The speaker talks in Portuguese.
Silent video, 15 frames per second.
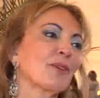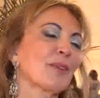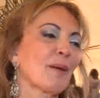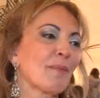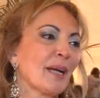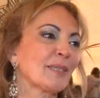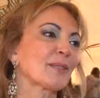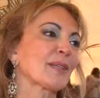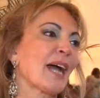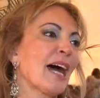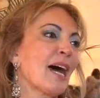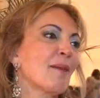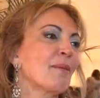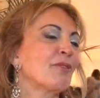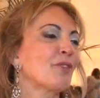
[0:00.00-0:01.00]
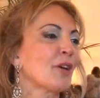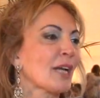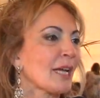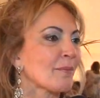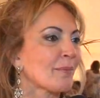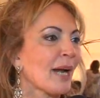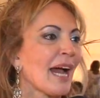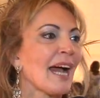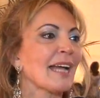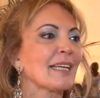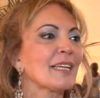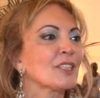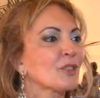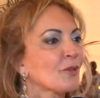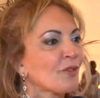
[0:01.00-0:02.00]
vou estar mais calma, vou lembrar
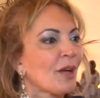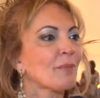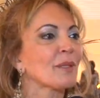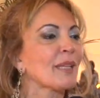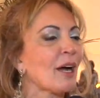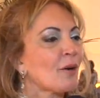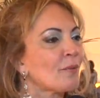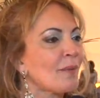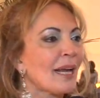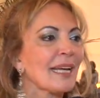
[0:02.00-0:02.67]
isso, vai me dar uma